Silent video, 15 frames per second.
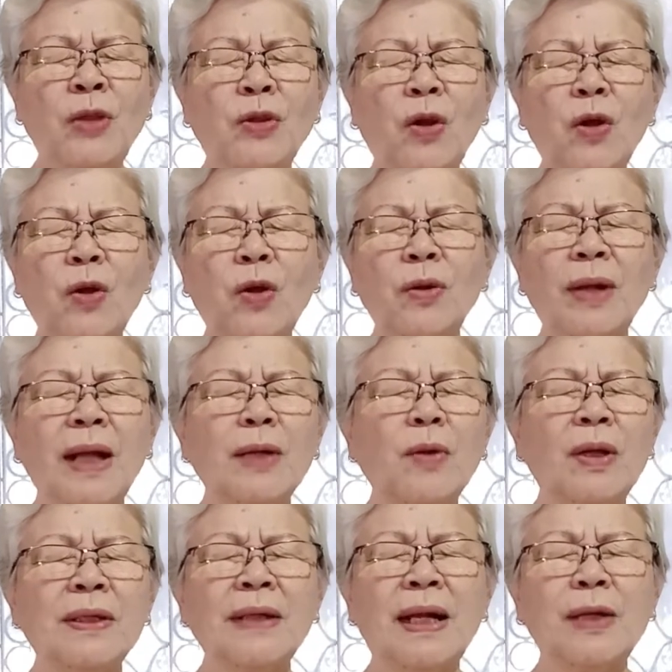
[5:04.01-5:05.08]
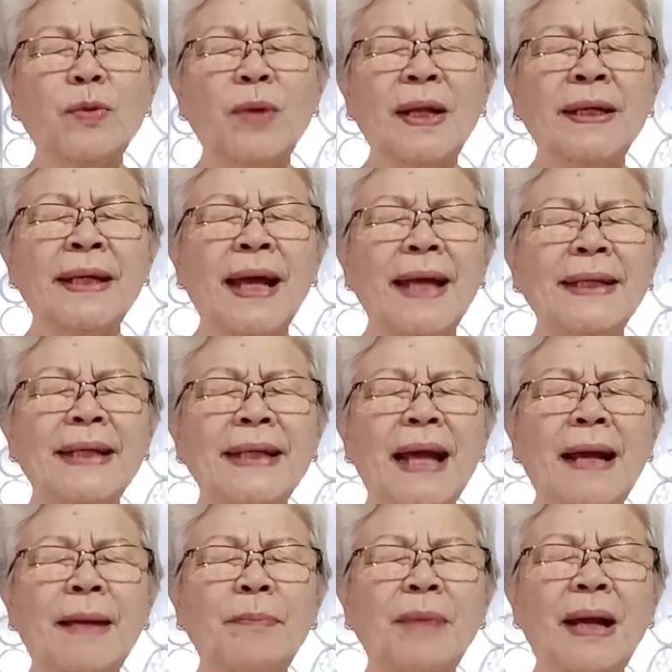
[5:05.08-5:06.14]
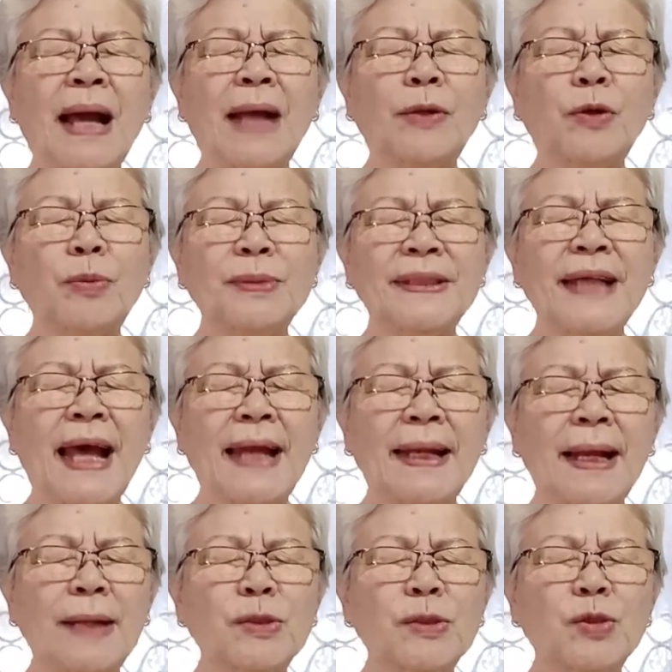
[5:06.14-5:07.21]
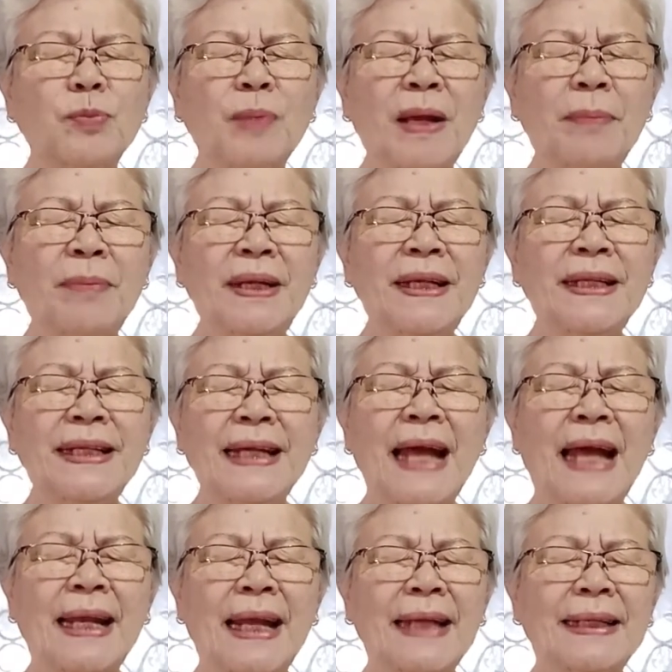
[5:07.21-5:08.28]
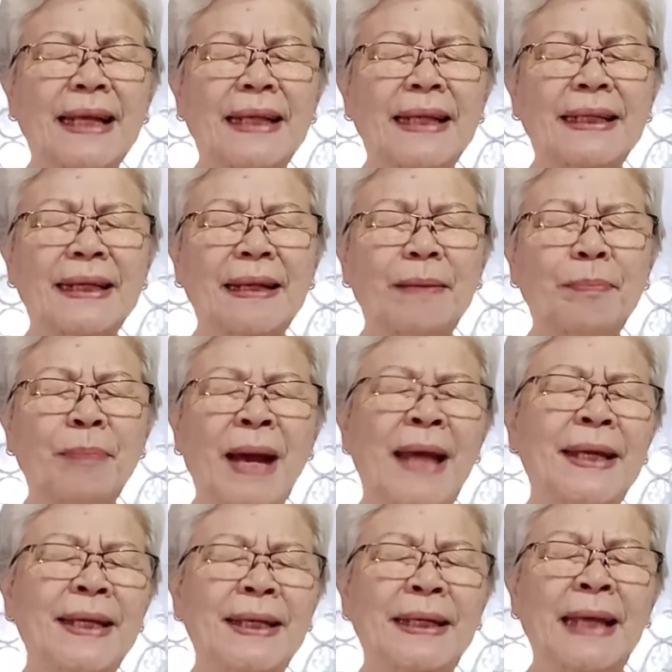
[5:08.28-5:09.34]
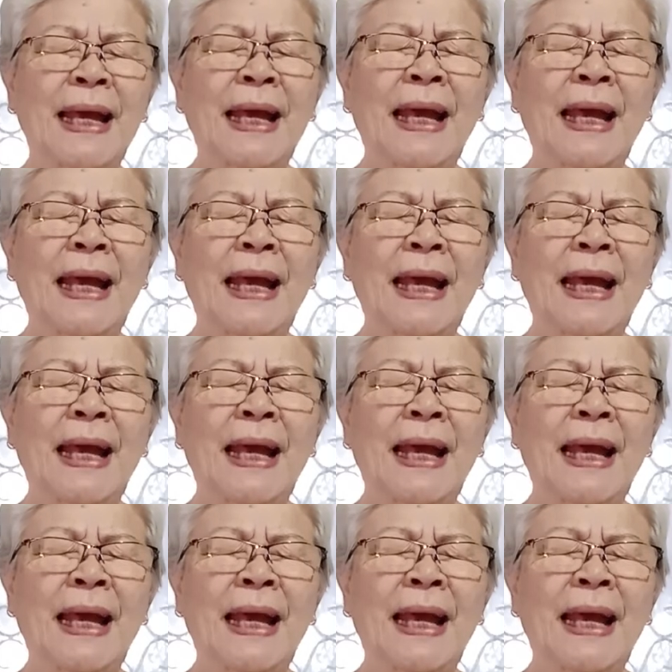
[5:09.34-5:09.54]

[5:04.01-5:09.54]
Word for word: Tolonglah keluarga-keluarga yang mengadopsi anak supaya mendidik anaknya dengan baik,